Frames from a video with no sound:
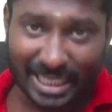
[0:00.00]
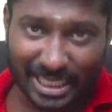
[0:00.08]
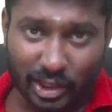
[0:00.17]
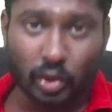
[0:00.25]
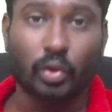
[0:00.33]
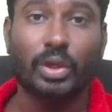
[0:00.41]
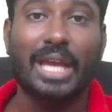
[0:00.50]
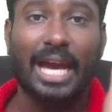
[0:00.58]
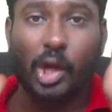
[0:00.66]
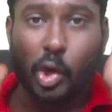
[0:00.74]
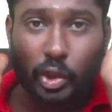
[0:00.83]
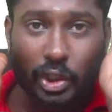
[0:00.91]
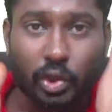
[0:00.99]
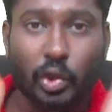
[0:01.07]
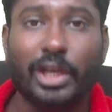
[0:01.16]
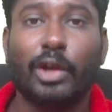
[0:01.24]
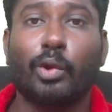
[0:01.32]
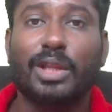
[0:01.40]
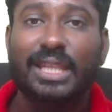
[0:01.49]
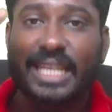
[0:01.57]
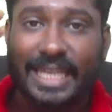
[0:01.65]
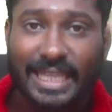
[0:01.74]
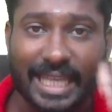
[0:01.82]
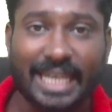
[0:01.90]
ட்ரிக்ஸும் யாரோ ஒருத்தர் சொல்லி கொடுத்தது
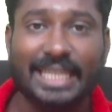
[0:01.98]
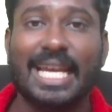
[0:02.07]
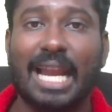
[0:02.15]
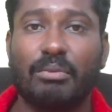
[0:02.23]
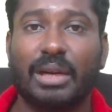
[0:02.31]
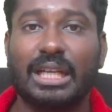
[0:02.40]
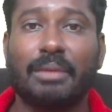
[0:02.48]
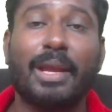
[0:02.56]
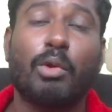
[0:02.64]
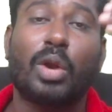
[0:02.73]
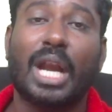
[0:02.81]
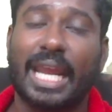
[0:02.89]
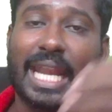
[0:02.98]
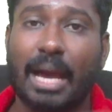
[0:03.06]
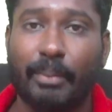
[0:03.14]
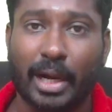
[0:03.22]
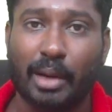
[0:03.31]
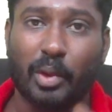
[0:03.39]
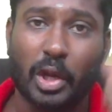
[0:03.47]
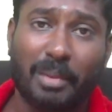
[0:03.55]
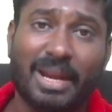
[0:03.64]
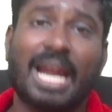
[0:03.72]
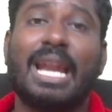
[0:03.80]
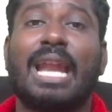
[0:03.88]
நீங்கள் தெரிஞ்சால் மட்டுமே உங்களால் என்ன பண்ண முடியும்
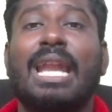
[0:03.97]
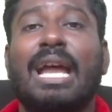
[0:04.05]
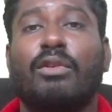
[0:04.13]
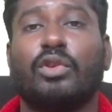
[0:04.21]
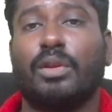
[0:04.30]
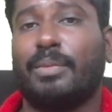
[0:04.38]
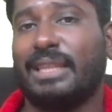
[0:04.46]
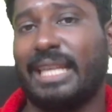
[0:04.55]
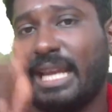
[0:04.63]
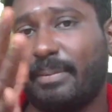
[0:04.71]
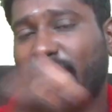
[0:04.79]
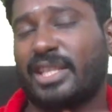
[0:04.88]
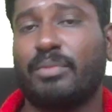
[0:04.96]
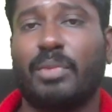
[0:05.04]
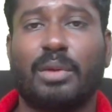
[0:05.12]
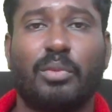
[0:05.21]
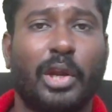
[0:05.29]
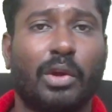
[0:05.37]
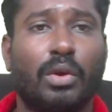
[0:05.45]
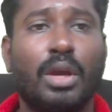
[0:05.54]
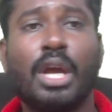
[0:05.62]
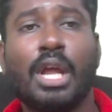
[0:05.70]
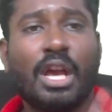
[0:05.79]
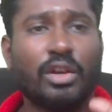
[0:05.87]
அப்படின்னா நல்லா வந்து பார்த்தீங்கன்னா ப்ரெசென்ட் பண்ண முடியும்
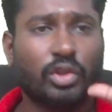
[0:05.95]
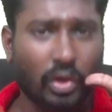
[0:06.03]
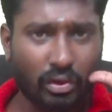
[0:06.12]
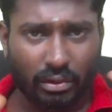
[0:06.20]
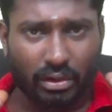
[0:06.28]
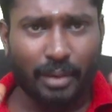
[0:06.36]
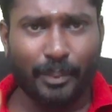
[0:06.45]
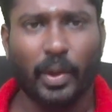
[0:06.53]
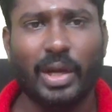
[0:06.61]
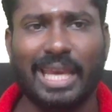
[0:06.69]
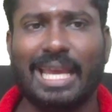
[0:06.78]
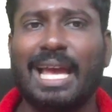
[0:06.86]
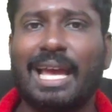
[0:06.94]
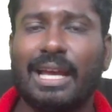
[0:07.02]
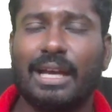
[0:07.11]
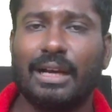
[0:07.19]
ஸோ இப்போ நீங்கள்